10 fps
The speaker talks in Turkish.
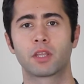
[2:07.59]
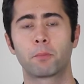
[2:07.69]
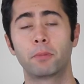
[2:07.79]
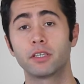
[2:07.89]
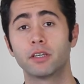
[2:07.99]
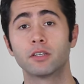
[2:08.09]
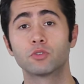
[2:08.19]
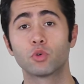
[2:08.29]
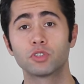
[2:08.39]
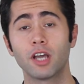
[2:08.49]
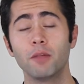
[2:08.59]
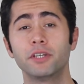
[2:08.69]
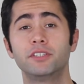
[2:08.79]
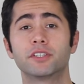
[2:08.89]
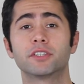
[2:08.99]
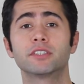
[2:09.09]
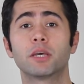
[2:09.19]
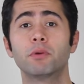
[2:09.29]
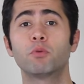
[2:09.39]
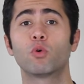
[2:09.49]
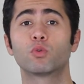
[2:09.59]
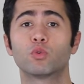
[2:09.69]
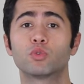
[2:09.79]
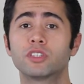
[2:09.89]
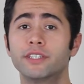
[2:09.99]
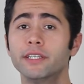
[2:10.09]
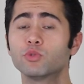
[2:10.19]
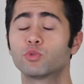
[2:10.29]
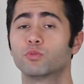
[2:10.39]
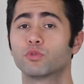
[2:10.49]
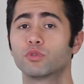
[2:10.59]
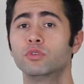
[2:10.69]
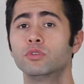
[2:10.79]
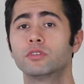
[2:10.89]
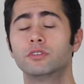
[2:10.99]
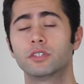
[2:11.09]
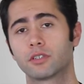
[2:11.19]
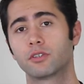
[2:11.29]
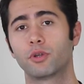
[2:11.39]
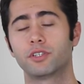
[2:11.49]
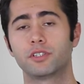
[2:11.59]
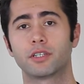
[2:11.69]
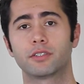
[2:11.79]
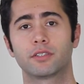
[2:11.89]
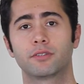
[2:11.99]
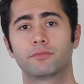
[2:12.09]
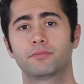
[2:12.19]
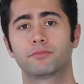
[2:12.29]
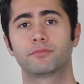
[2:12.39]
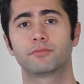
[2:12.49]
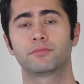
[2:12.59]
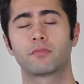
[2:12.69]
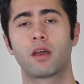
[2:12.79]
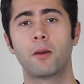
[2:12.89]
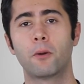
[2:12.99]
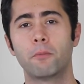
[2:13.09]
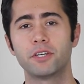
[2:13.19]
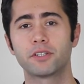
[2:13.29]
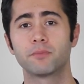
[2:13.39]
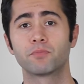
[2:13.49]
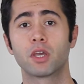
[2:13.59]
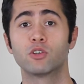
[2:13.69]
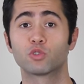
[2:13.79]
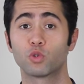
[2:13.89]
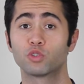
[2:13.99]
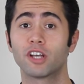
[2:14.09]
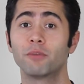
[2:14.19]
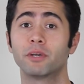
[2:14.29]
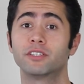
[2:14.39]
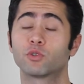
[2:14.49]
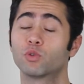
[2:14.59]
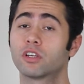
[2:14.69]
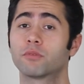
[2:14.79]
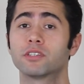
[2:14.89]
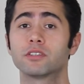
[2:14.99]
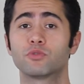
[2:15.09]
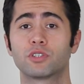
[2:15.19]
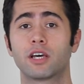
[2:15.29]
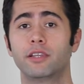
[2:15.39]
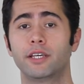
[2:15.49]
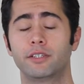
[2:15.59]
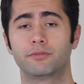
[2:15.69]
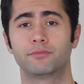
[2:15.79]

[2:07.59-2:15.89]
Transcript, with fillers: Peki sosyal medyanın sebep olduğu stres durumunu nasıl yöneteceğiz? 1. Sosyal medya kullanımınızı düzenleyin.